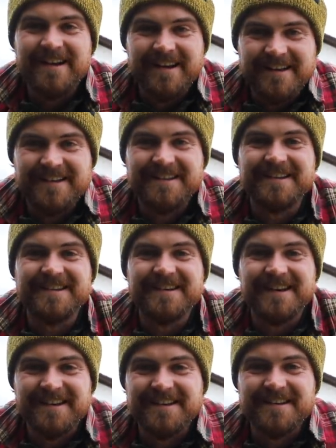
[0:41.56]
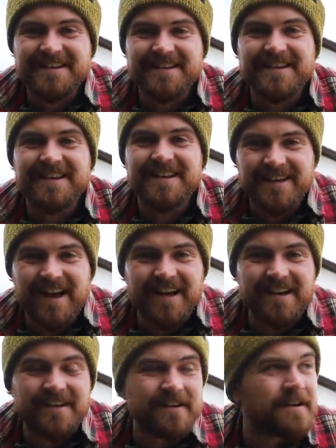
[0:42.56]
Richtig, richtig
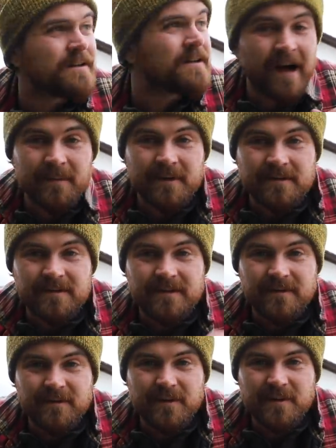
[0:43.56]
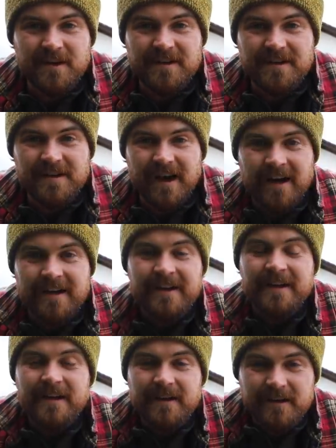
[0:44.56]
geil hier. Aber deswegen bin ich nicht da.
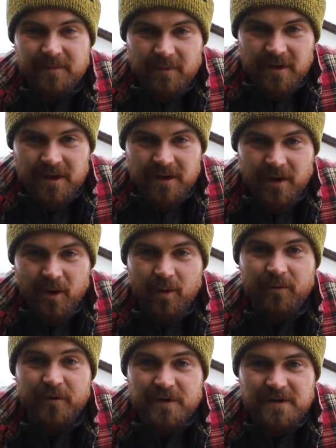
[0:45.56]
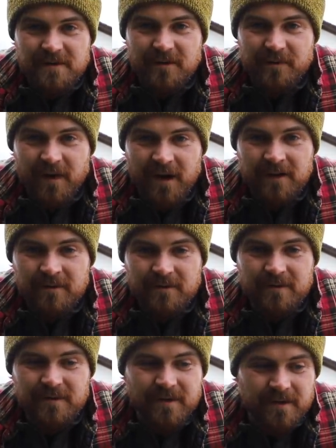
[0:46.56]
Ich bin hier, um Fische zu fangen
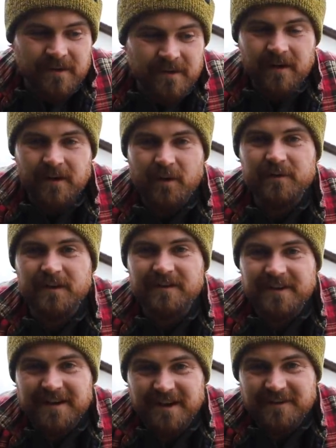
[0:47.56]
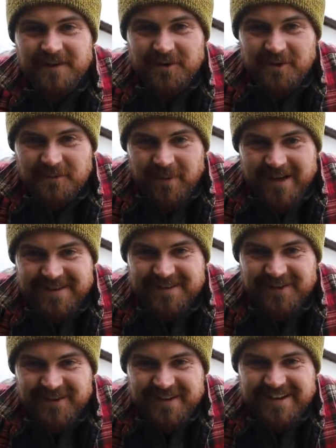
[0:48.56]
und ich hoffe, dass es nicht ganz so gut
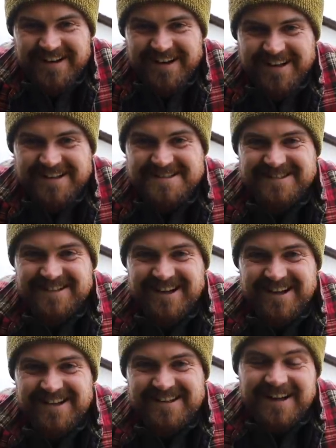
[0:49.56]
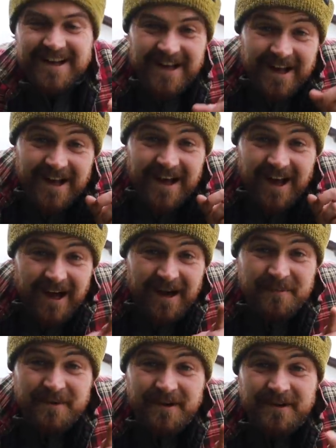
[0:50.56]
beißt wie in der letzten Nacht
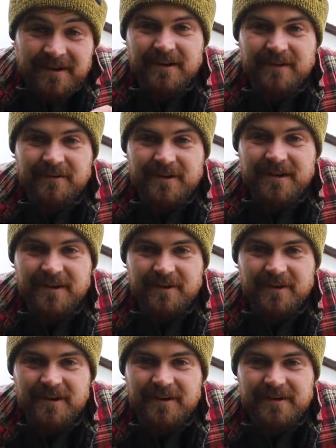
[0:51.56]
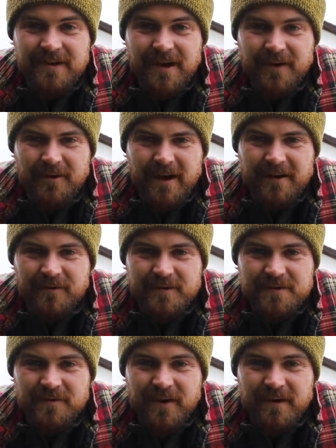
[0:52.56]
aber dass wir dennoch den einen oder anderen
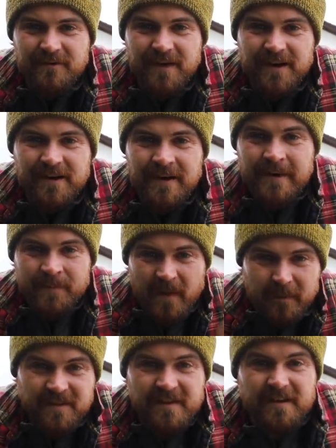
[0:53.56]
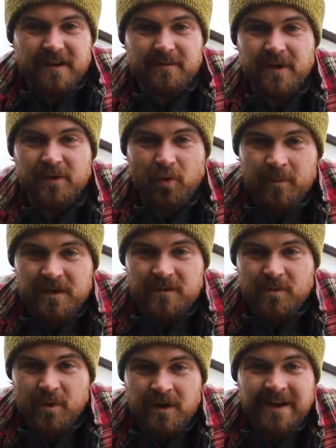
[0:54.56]
Fisch fangen werden. Aber jetzt gehe ich erstmal einen Thomas
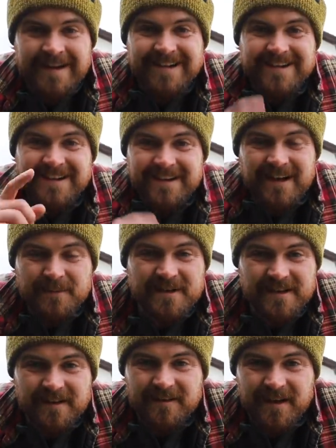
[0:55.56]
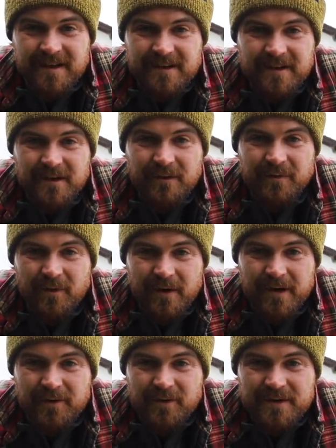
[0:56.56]
suchen, denn den habe ich tatsächlich
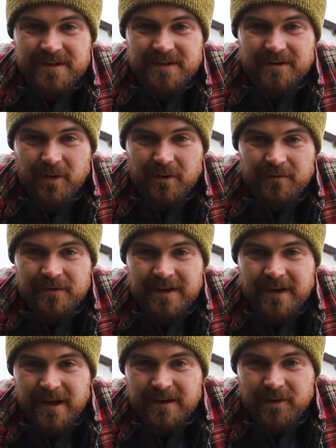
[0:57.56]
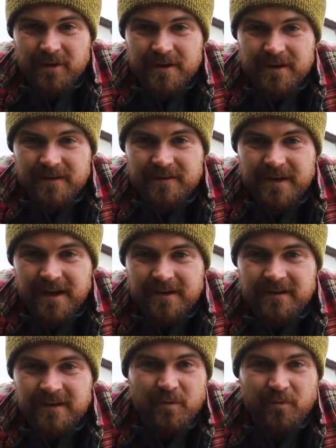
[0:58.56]
vorher noch nicht getroffen. Den lerne ich heute erst
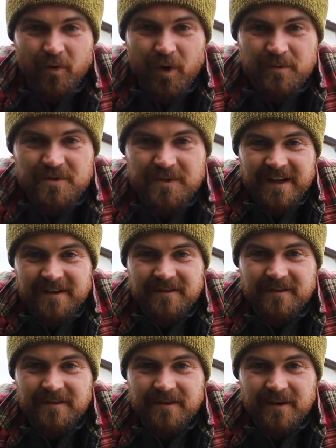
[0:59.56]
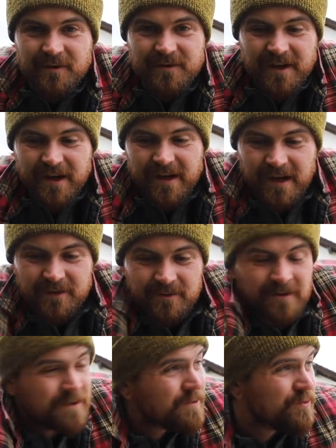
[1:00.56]
kennen. Ich freue mich jetzt auf die
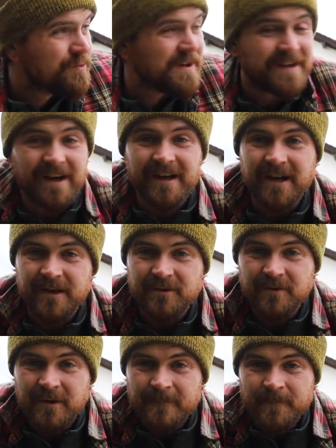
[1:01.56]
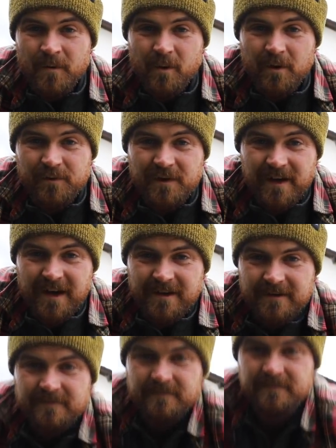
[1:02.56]
Einladung, über die Einladung und auf das Angeln.